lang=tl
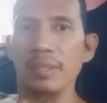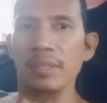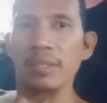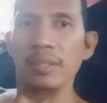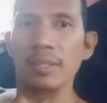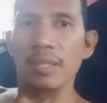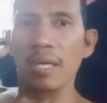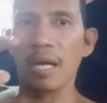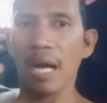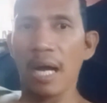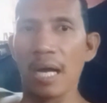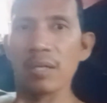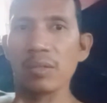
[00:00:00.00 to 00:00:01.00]

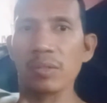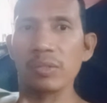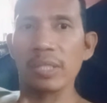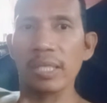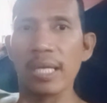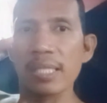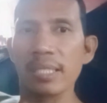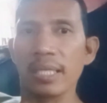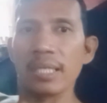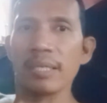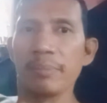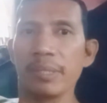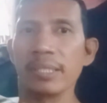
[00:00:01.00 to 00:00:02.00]
Ako, tigasin ng
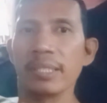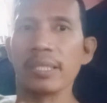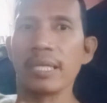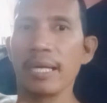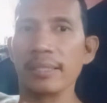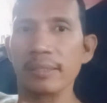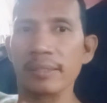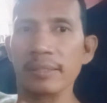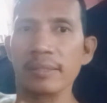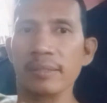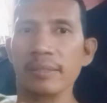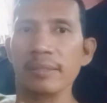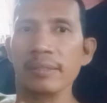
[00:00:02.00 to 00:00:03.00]
Cavite ha
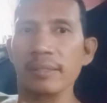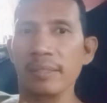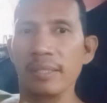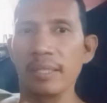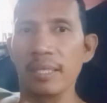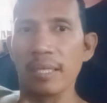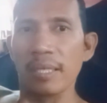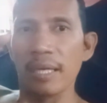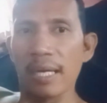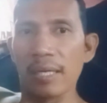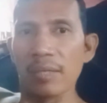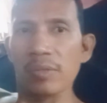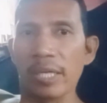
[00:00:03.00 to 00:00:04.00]
ako
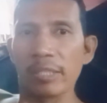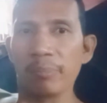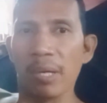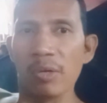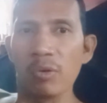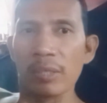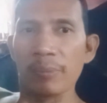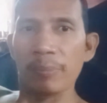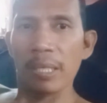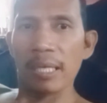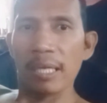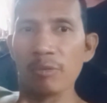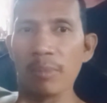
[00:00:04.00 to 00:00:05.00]
kahit baguhan pa lang ako
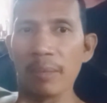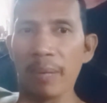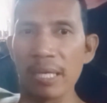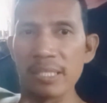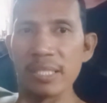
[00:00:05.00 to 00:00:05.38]
magboxing